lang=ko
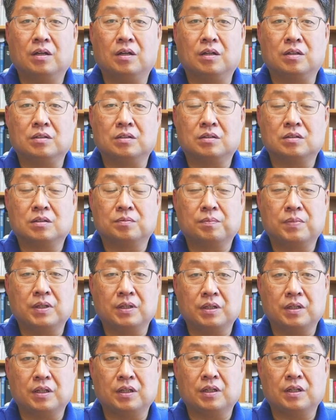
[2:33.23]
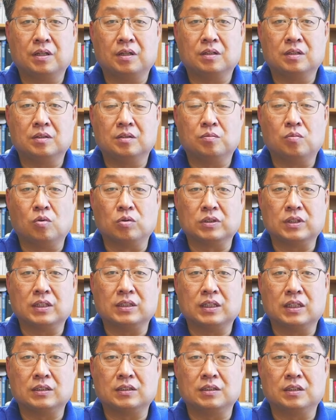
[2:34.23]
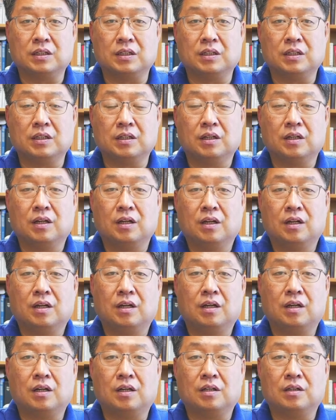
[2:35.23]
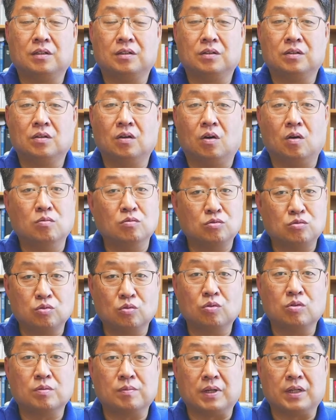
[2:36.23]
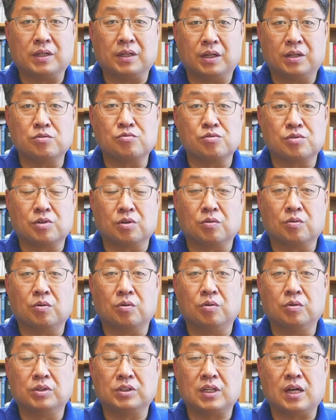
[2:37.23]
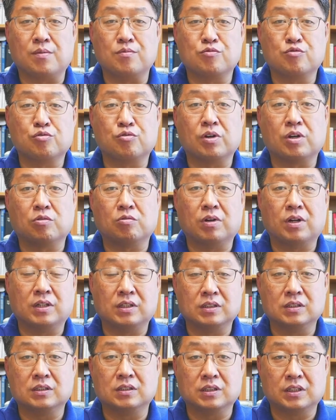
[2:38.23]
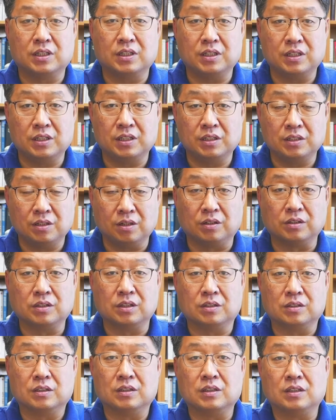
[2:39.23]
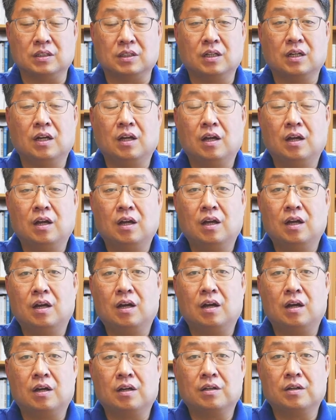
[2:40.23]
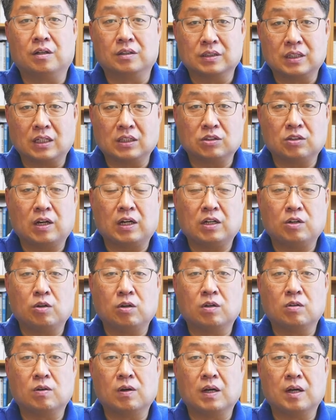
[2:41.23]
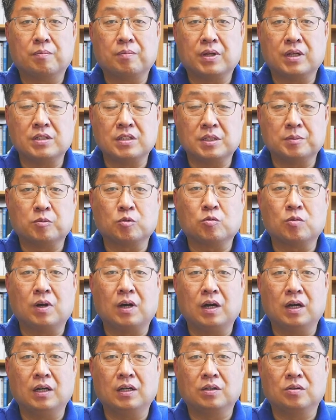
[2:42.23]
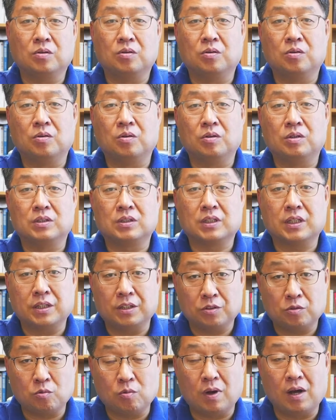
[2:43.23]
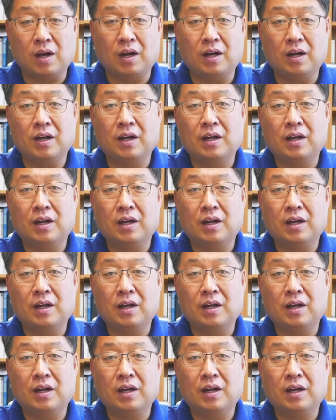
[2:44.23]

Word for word: 어, 특별히 그 봉사자들이 어, 너무 수고를 많이 해주셨고 3주라고 하는 그 긴 여정을 어, 영상 촬영과 편집과 또 스킵과